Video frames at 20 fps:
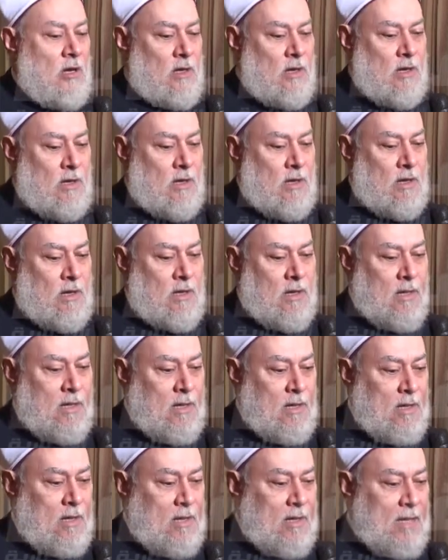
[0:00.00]
آه،
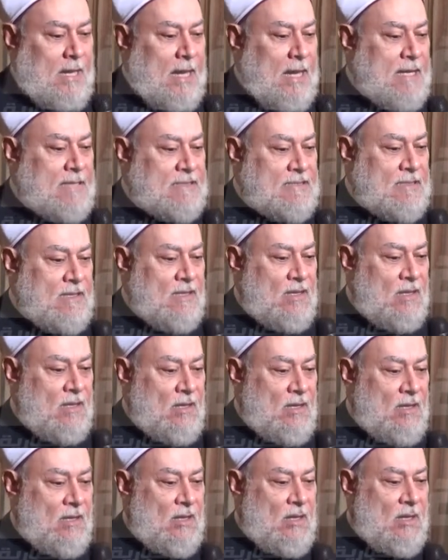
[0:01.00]
آه، هذه
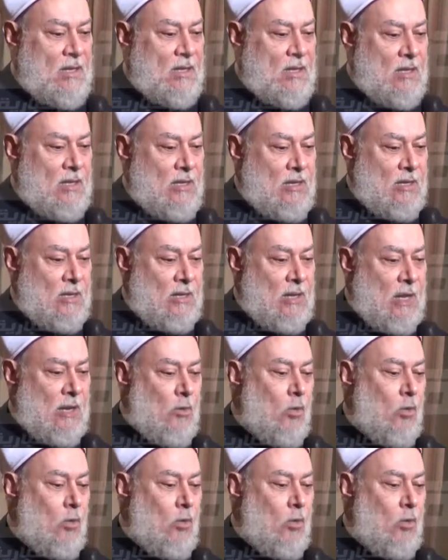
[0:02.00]
آه،